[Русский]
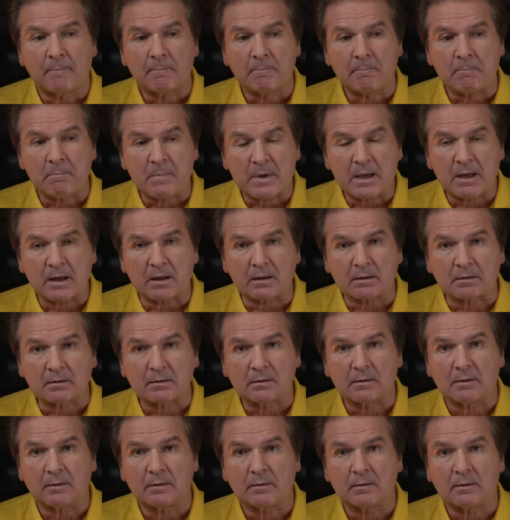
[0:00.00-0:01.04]

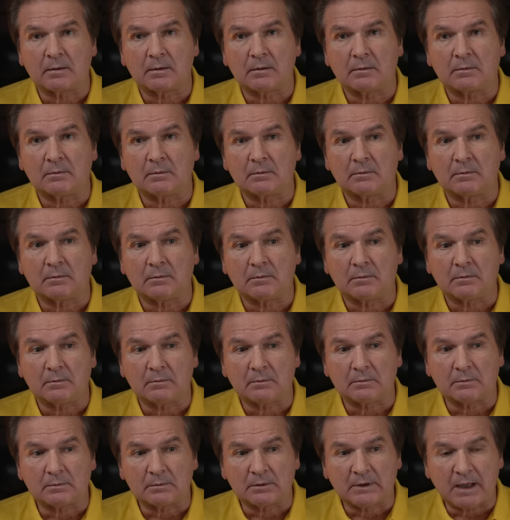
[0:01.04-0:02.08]
мер
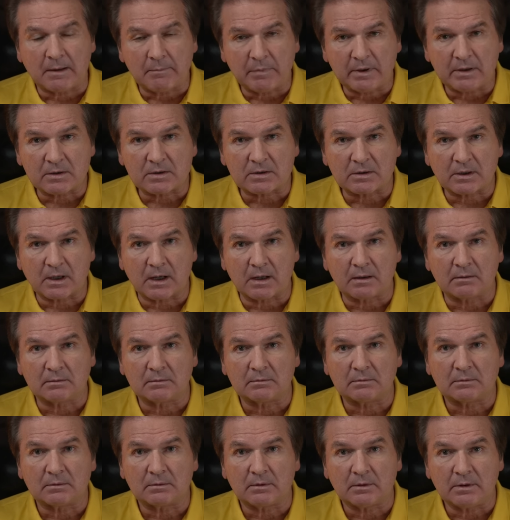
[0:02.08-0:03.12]
Добыча
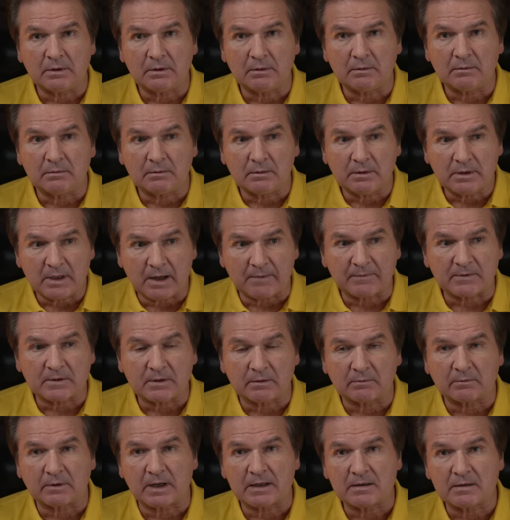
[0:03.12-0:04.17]

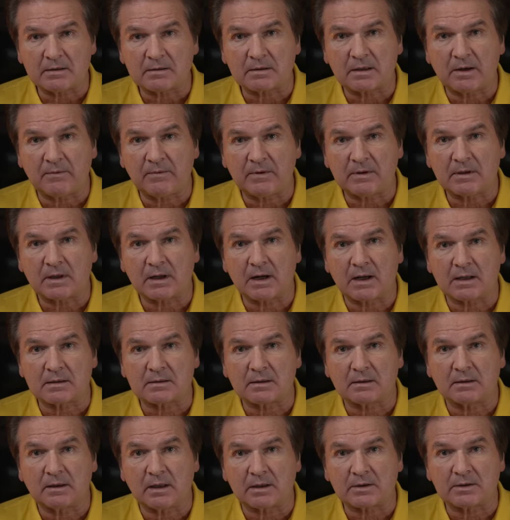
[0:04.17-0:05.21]
нефти в Российской
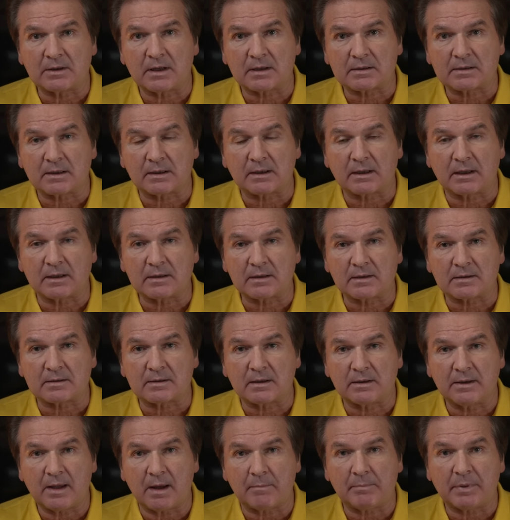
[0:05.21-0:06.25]
Федерации должна
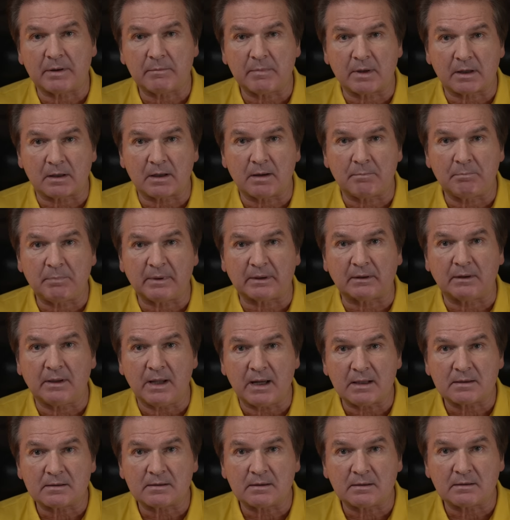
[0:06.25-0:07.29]
сократиться на примерно
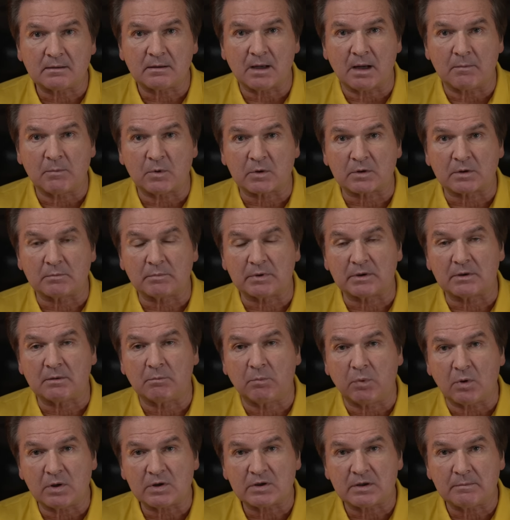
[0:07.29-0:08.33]
15, а может быть и
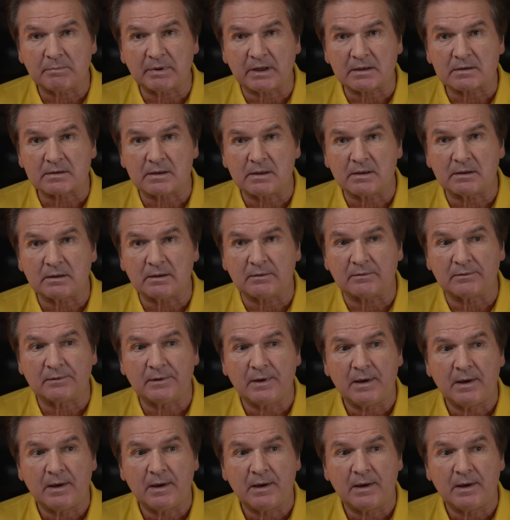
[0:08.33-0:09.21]
больше процентов.